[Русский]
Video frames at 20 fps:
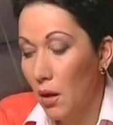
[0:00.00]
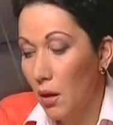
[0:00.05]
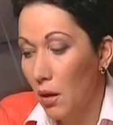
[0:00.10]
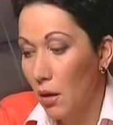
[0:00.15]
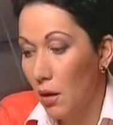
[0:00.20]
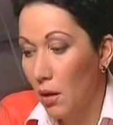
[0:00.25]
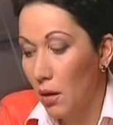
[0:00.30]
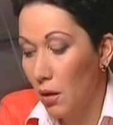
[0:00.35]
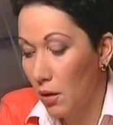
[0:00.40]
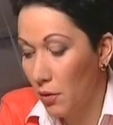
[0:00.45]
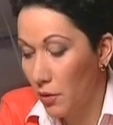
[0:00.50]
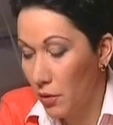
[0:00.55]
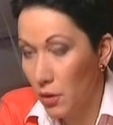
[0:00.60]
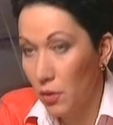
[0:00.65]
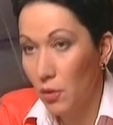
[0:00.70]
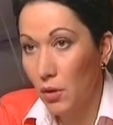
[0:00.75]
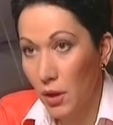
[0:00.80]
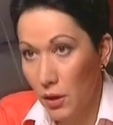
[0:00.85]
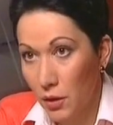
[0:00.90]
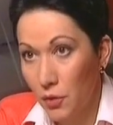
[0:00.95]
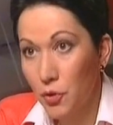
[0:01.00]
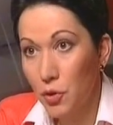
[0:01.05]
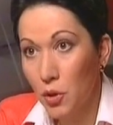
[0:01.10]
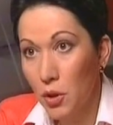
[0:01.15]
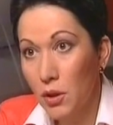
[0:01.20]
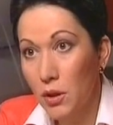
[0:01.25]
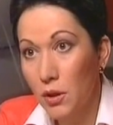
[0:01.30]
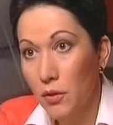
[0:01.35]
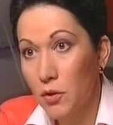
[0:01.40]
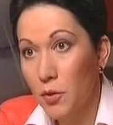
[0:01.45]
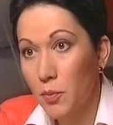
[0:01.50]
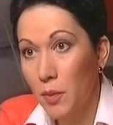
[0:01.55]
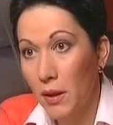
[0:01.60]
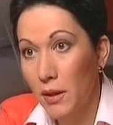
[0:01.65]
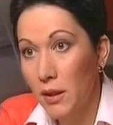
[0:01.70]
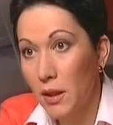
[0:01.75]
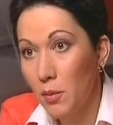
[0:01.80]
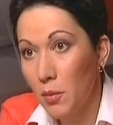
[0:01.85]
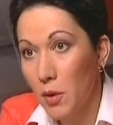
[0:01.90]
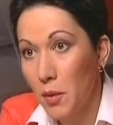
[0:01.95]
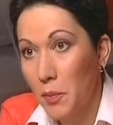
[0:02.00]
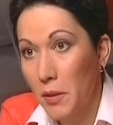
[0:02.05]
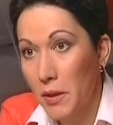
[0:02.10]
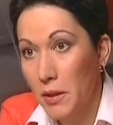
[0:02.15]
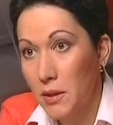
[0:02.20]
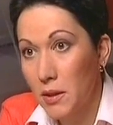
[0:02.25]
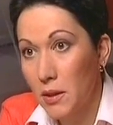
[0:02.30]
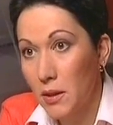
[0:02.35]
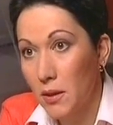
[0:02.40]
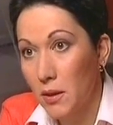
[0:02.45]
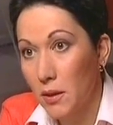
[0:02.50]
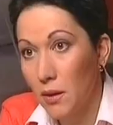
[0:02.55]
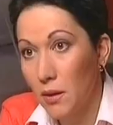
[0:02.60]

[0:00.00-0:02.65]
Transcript: А, это все это невосполнимые потери?